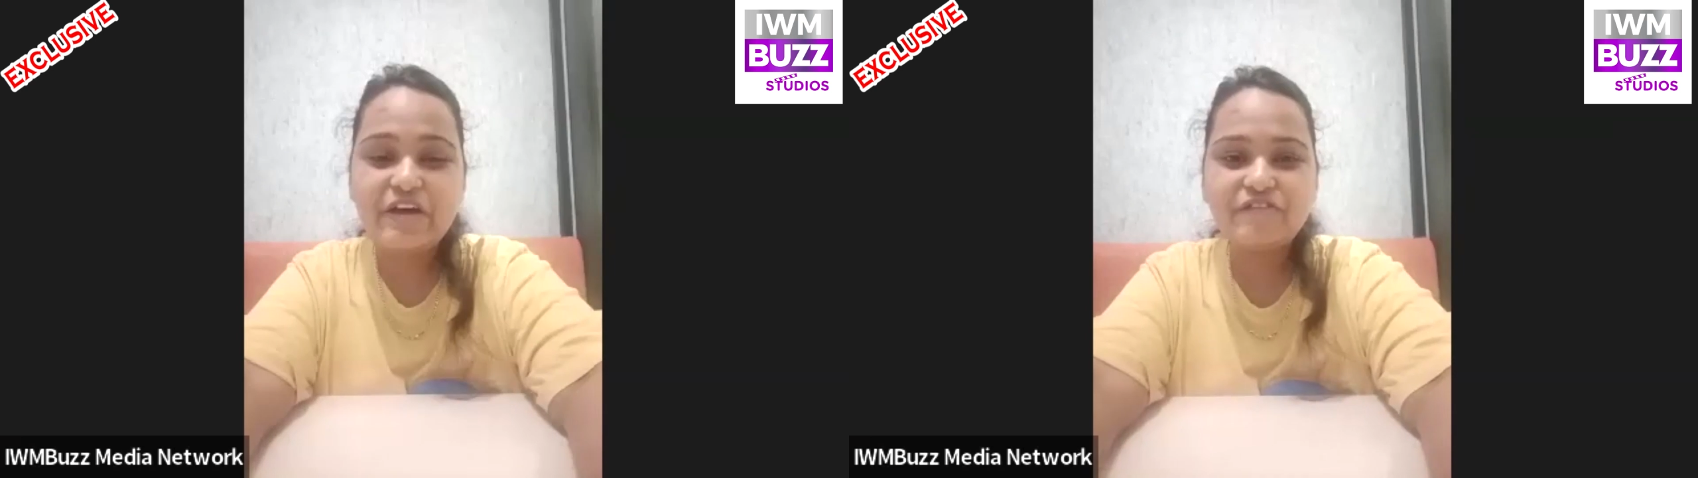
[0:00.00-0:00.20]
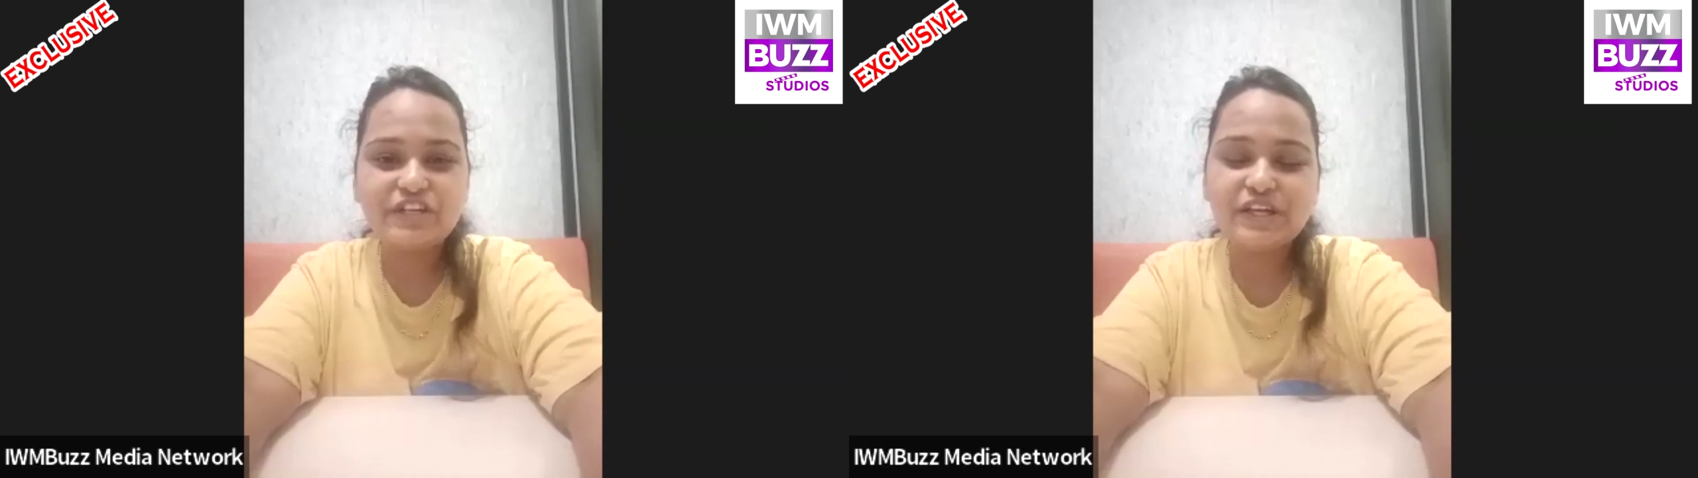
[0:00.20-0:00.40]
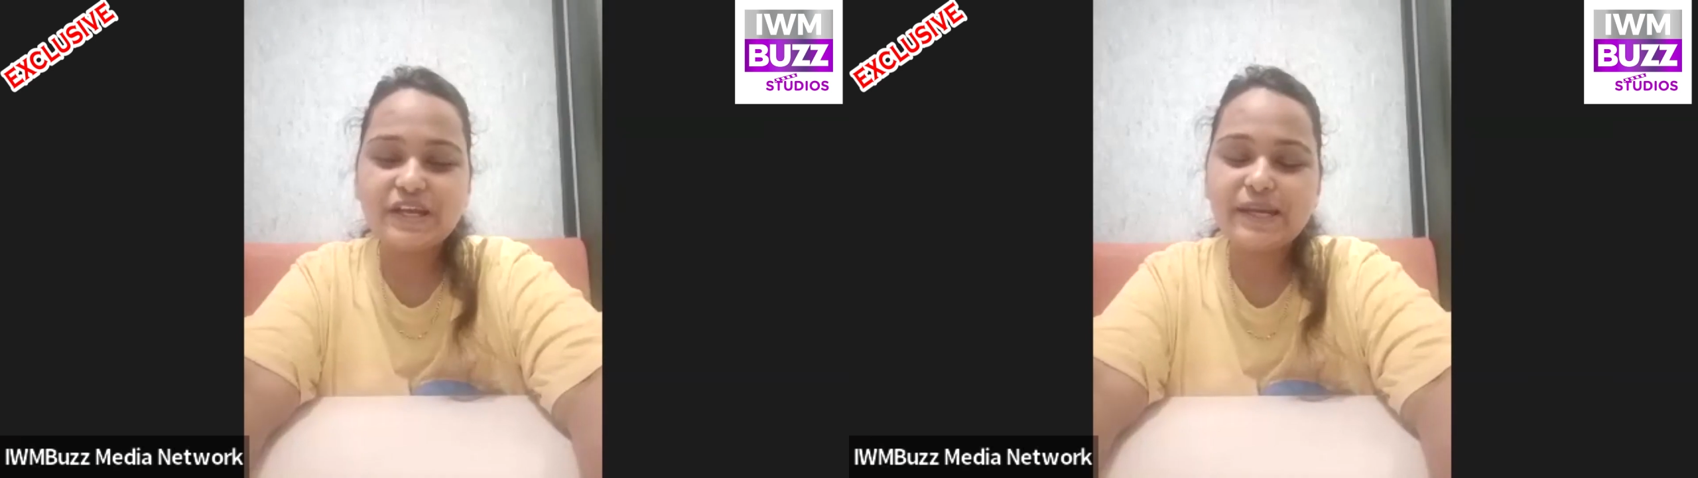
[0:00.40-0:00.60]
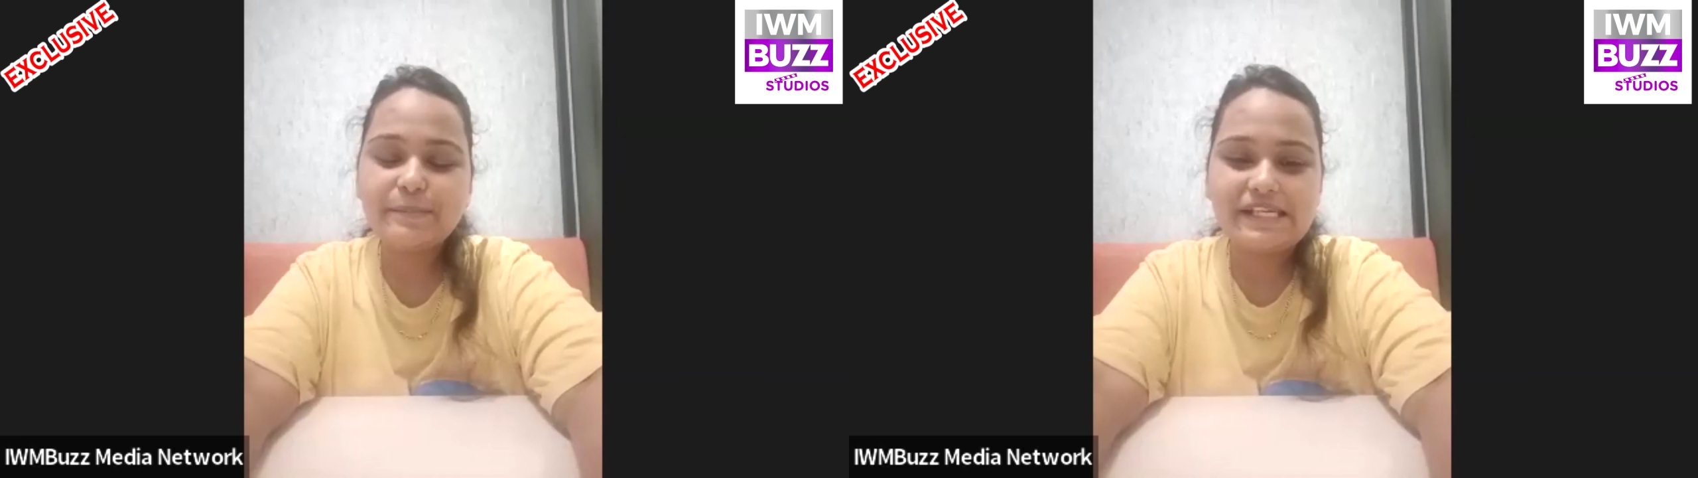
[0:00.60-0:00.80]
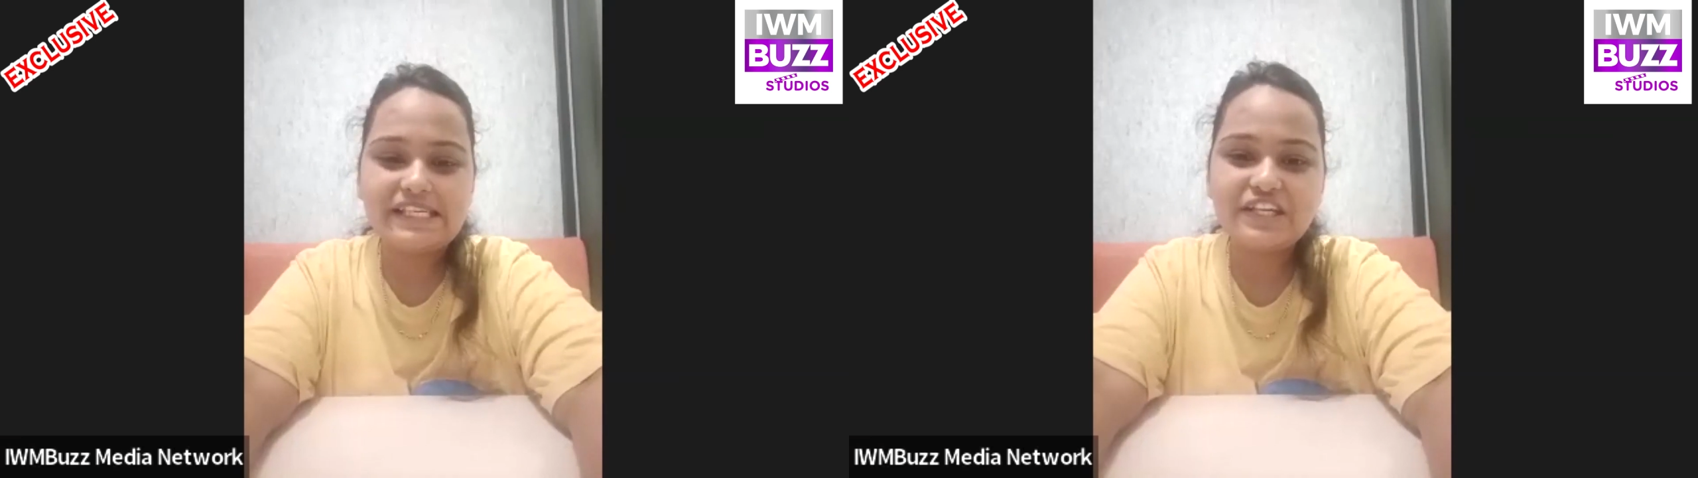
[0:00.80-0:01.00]
वर्षा एक
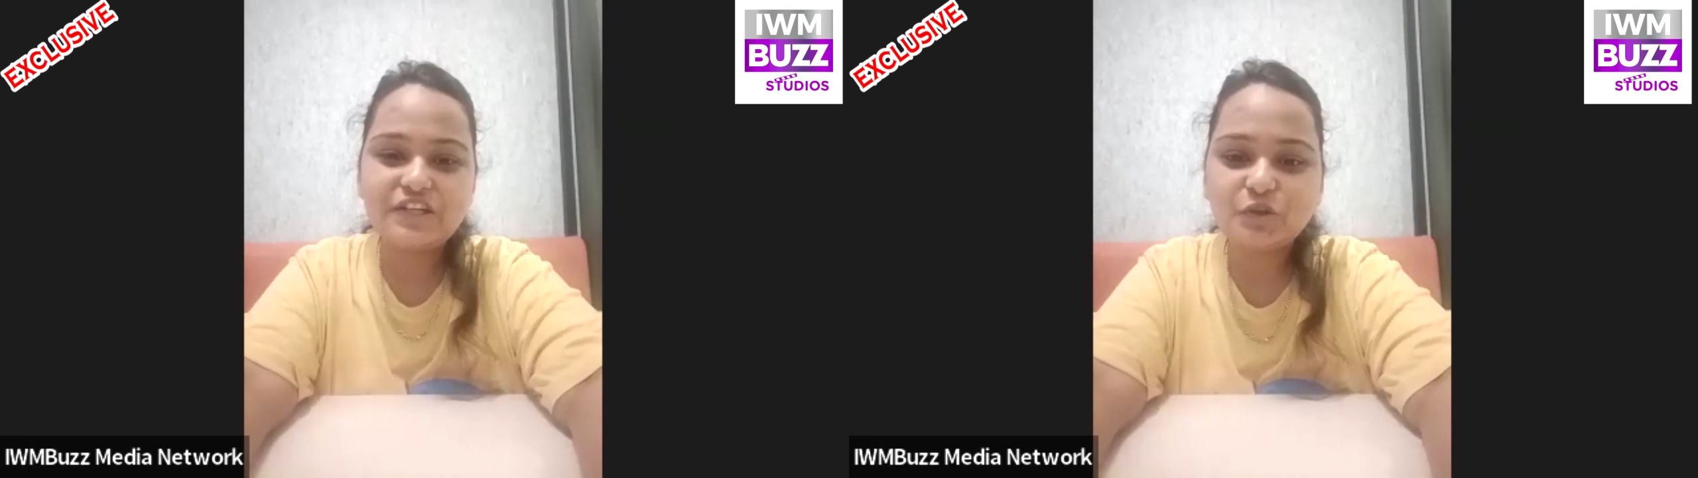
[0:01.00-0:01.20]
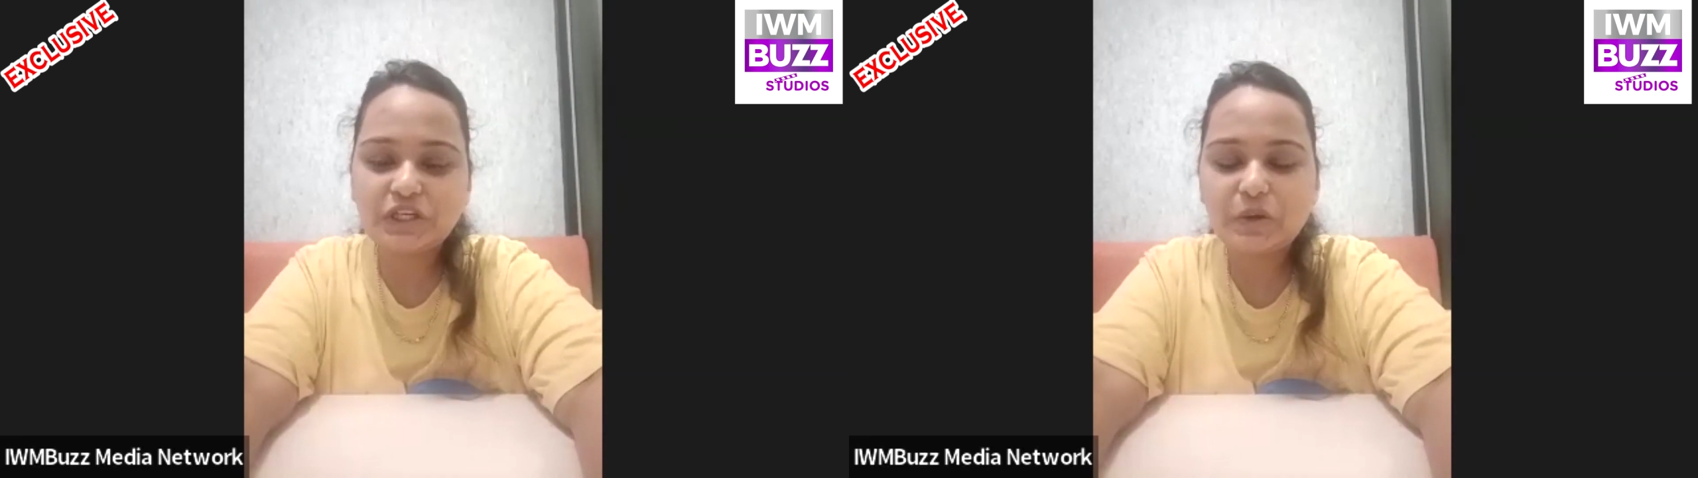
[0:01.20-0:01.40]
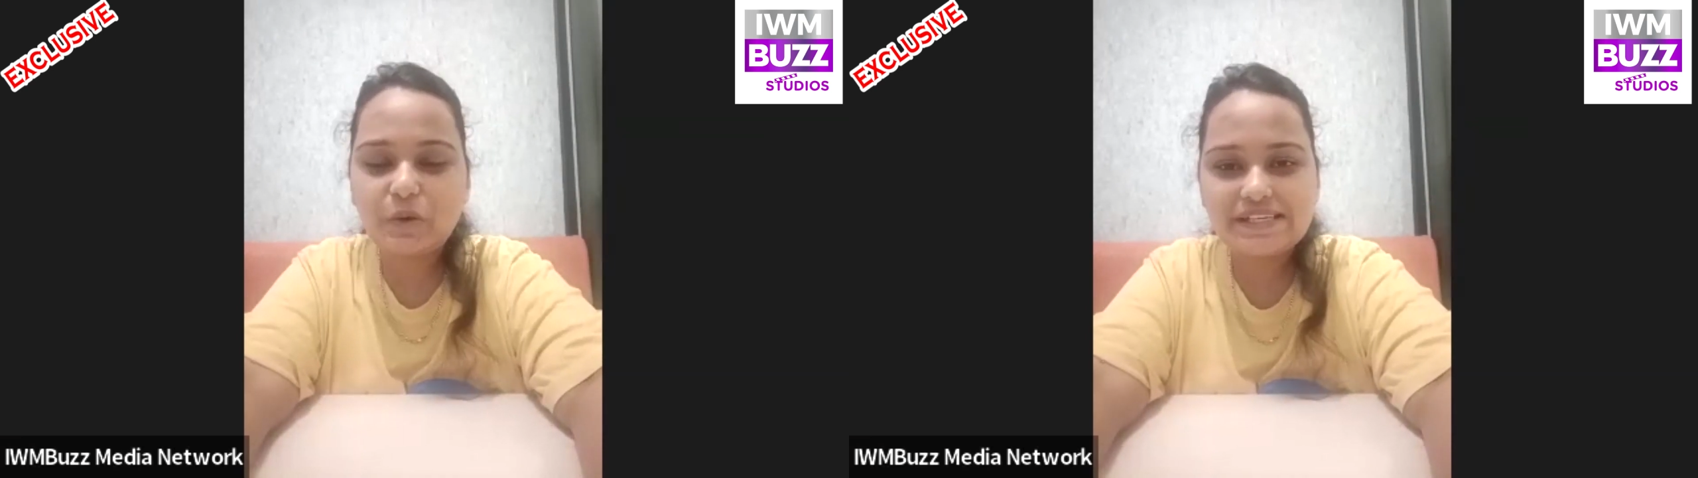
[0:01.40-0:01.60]
मैसेज हो जाए